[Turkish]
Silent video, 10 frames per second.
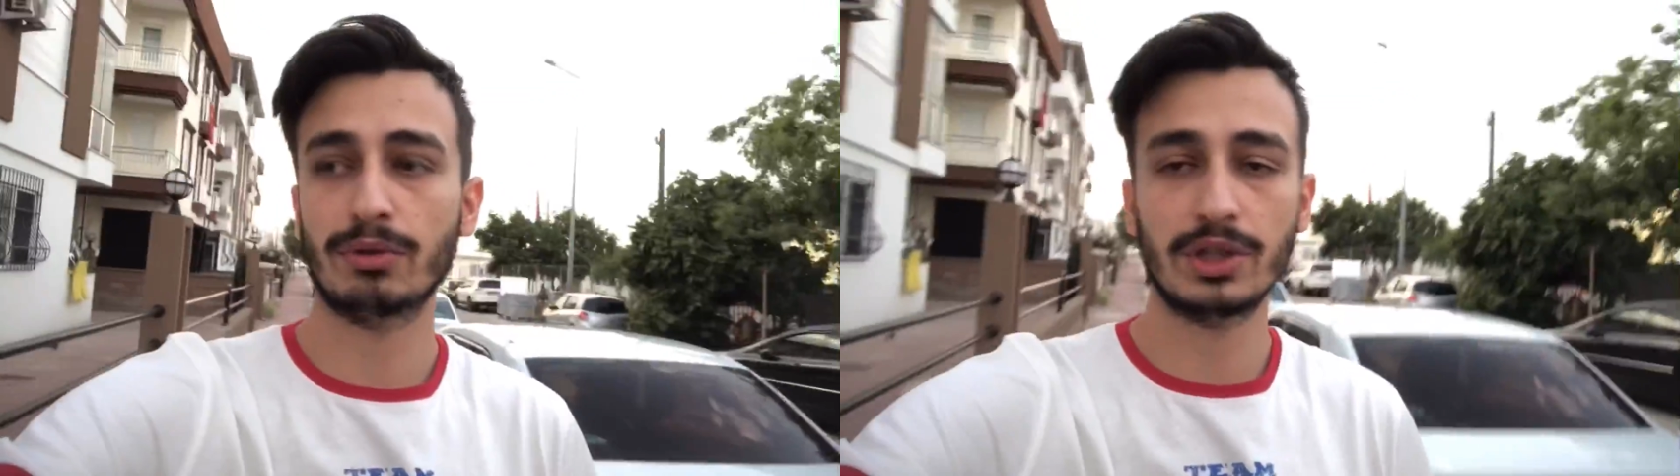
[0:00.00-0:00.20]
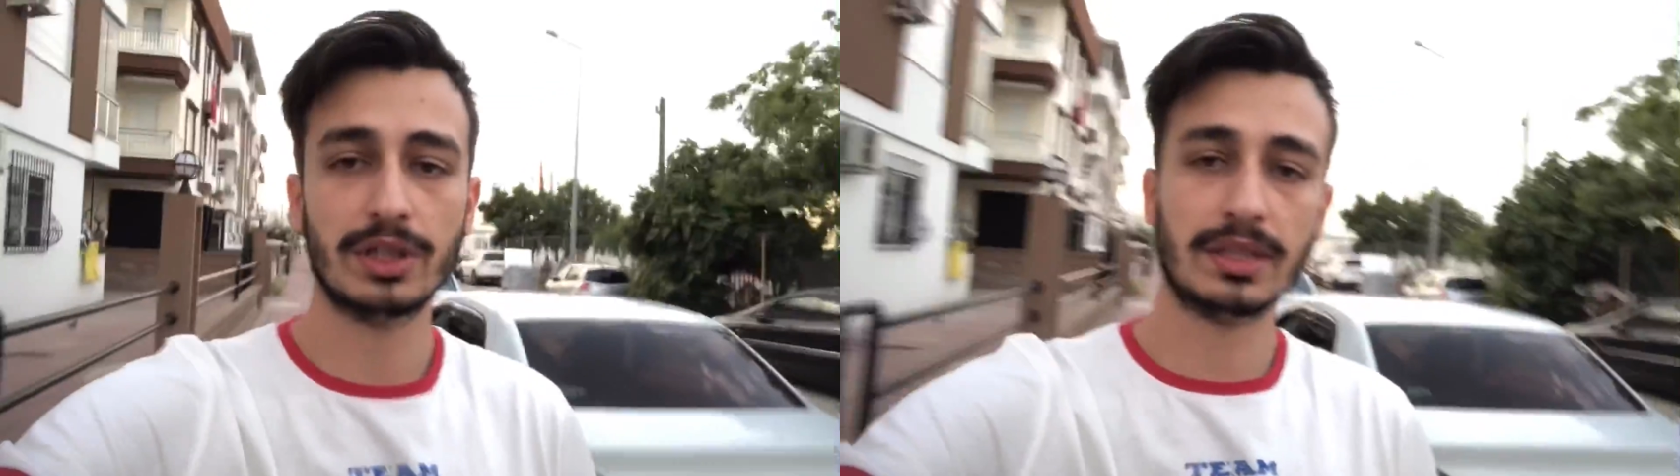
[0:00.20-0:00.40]

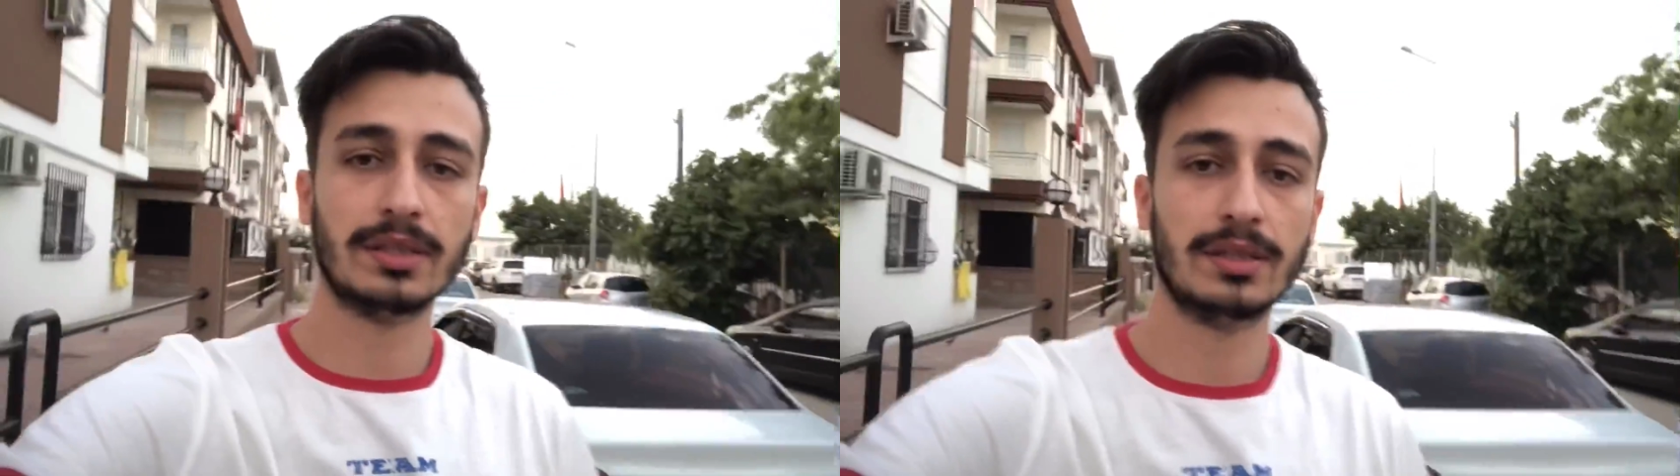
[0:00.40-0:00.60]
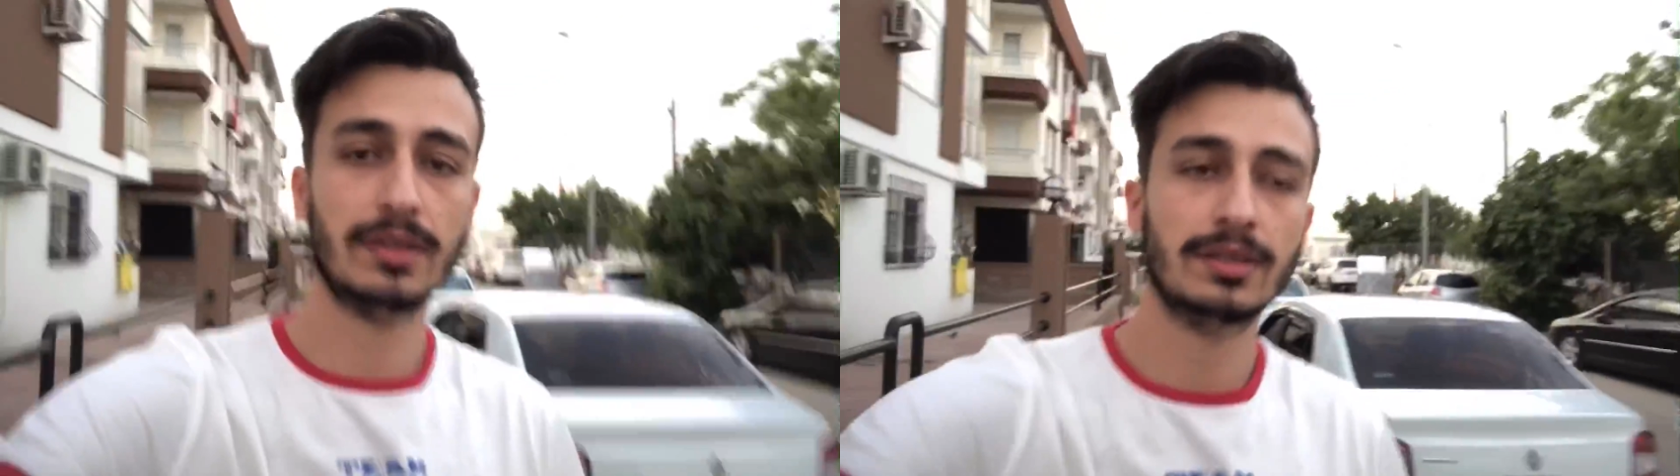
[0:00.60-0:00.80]

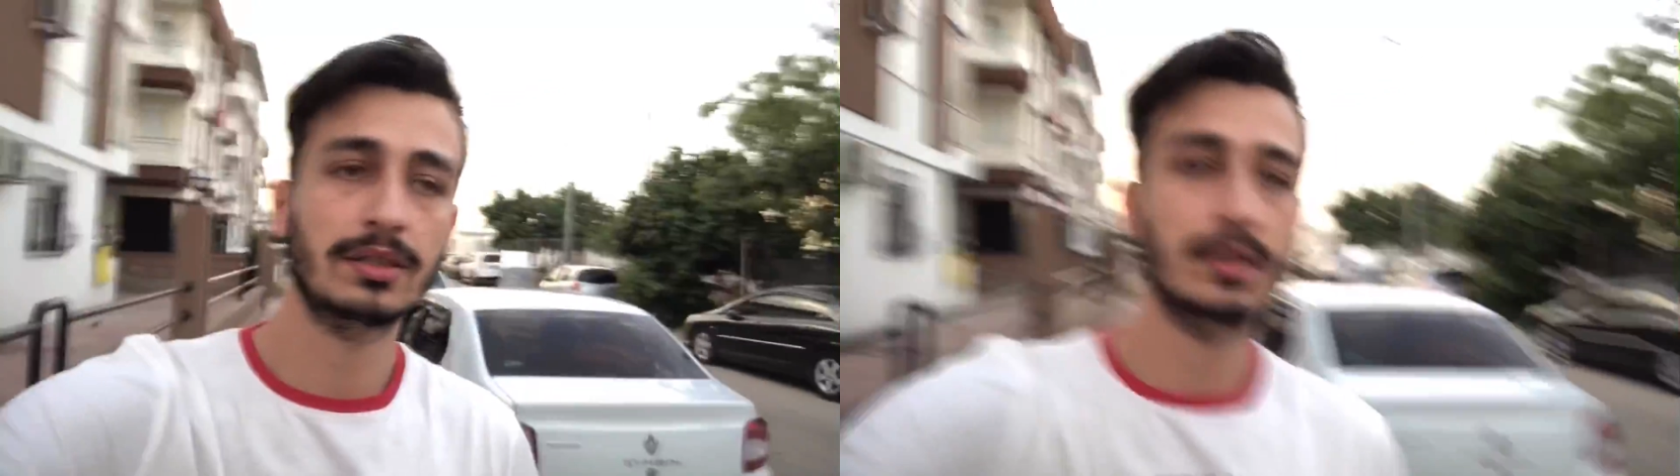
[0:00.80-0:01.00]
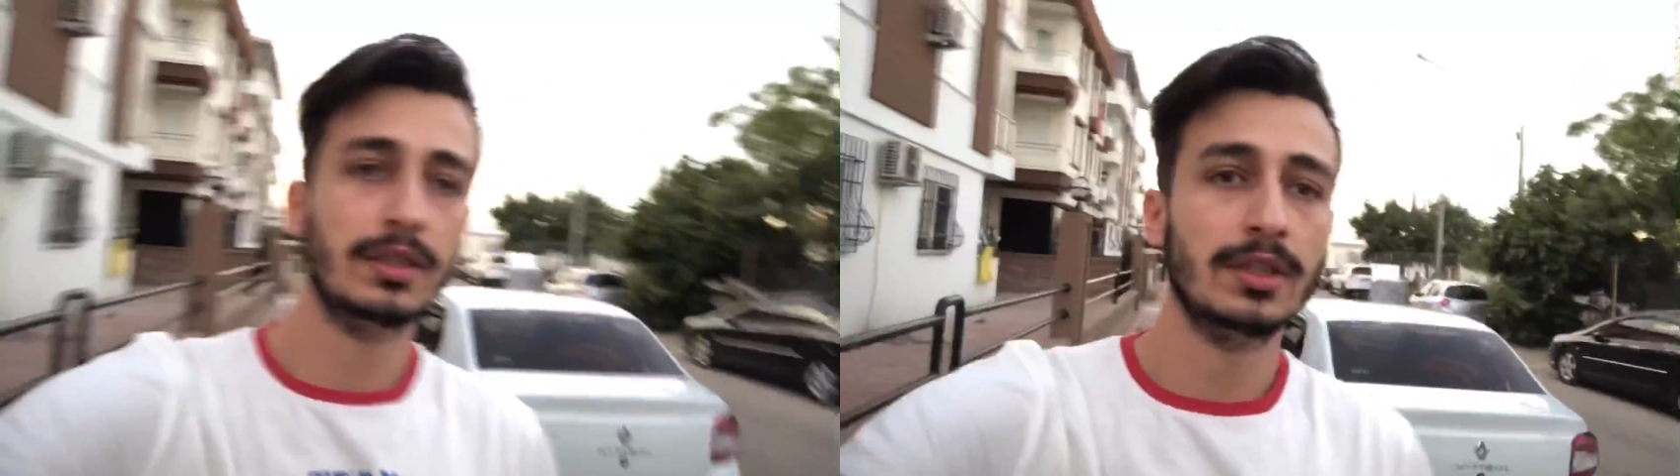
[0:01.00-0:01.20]
olacağız.
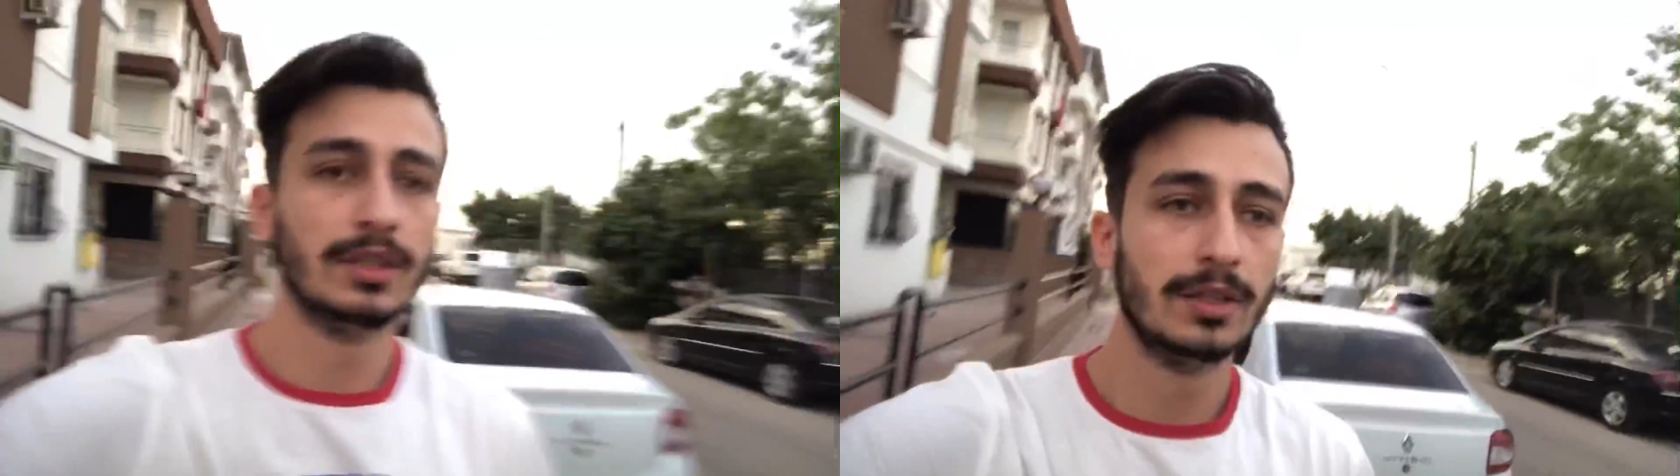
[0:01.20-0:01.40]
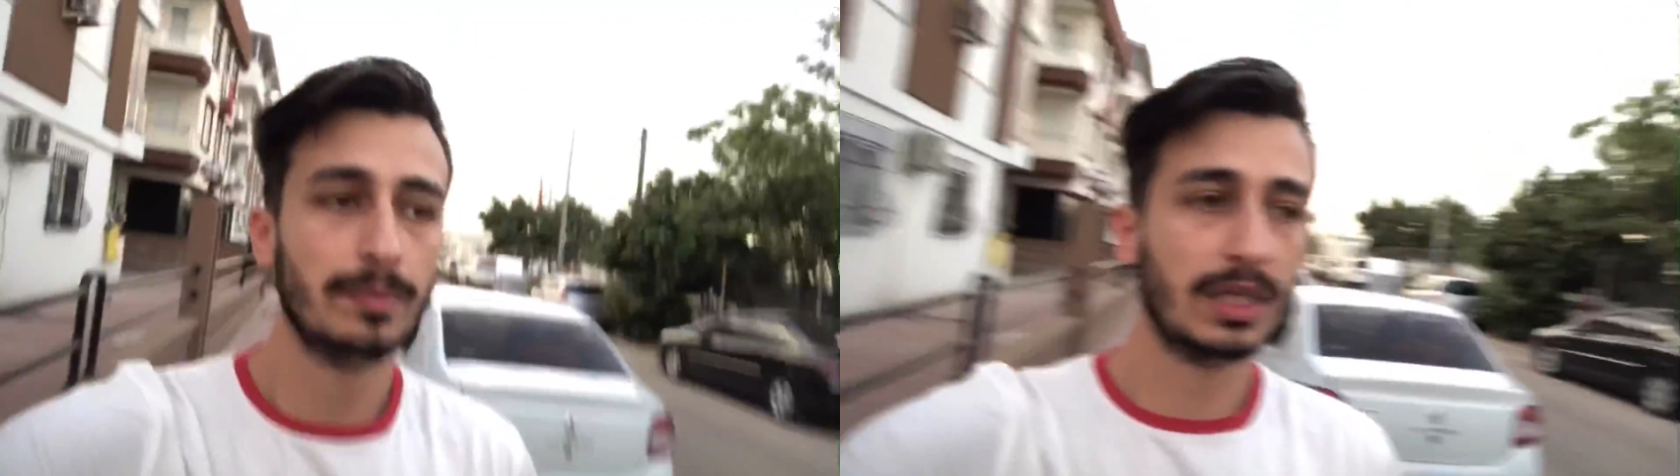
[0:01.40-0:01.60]

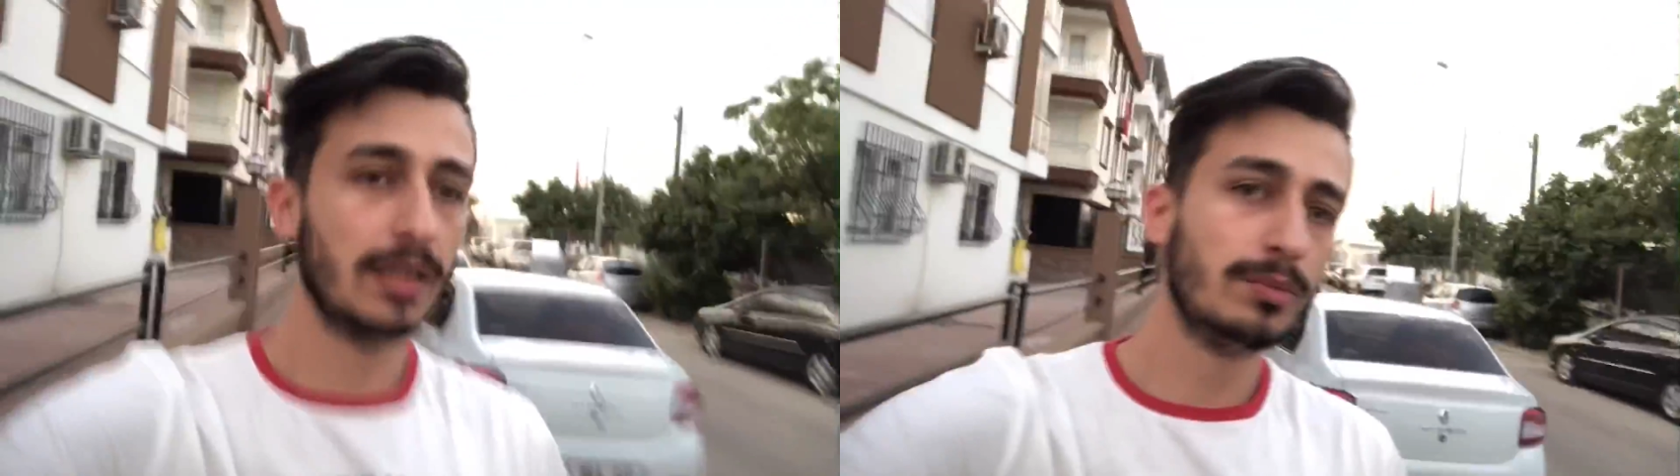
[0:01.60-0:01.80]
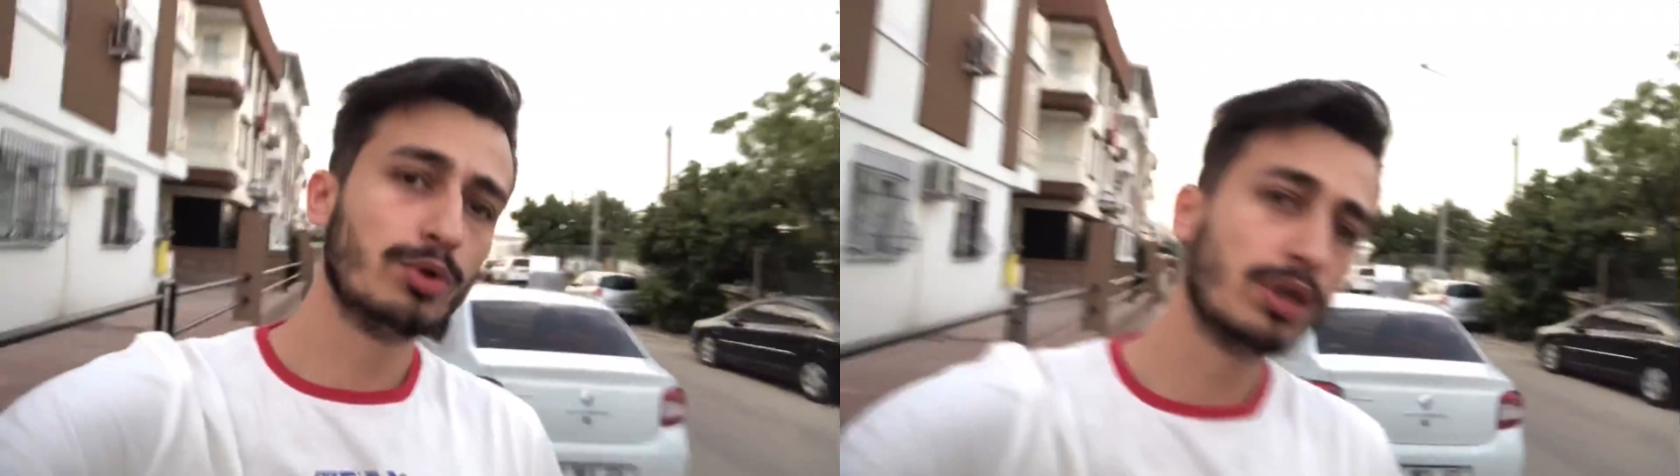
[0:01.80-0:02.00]

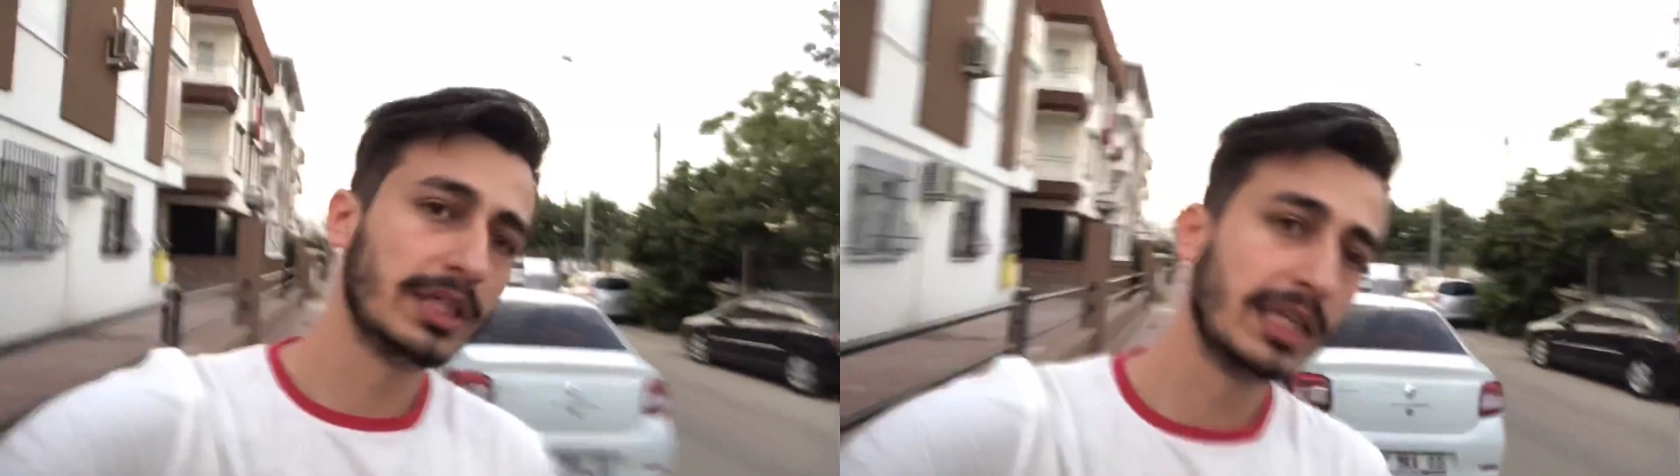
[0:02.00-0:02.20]
Bakalım Oğuzhan